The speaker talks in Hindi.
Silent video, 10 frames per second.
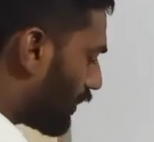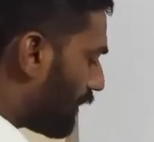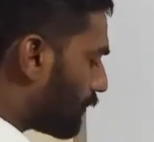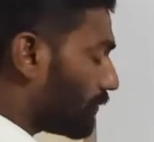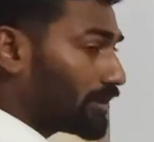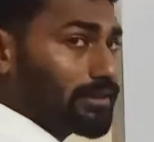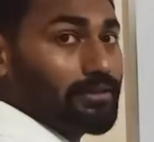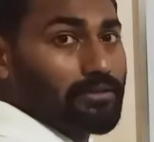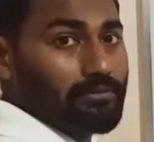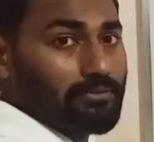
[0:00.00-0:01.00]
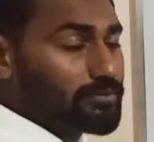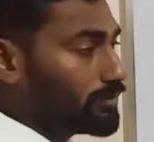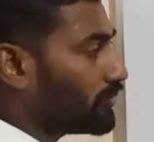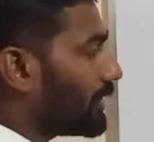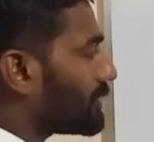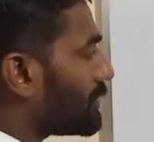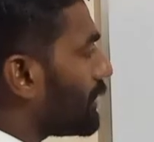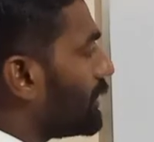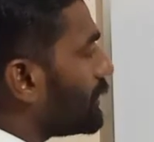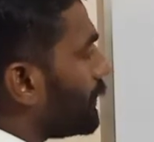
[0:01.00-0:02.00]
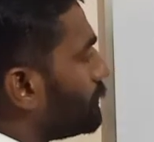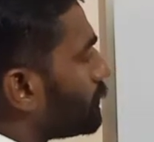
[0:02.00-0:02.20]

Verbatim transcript: थोड़ा आपको बता देता हूँ उसमें जो एक्सरसाइज है